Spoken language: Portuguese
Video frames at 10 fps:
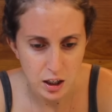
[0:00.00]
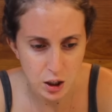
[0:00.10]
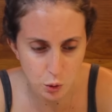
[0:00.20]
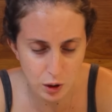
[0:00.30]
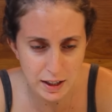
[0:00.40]

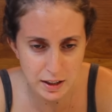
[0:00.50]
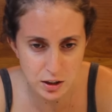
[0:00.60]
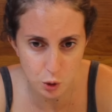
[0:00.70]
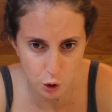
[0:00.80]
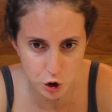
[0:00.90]

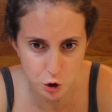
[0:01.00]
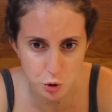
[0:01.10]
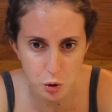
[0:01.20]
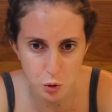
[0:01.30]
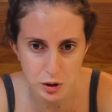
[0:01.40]
Regularize hoje
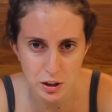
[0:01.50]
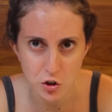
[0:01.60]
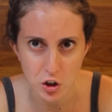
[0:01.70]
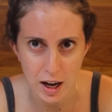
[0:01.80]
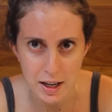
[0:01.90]
sua conta da
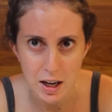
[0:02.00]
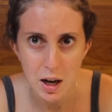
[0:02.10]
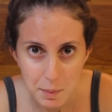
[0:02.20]
Sky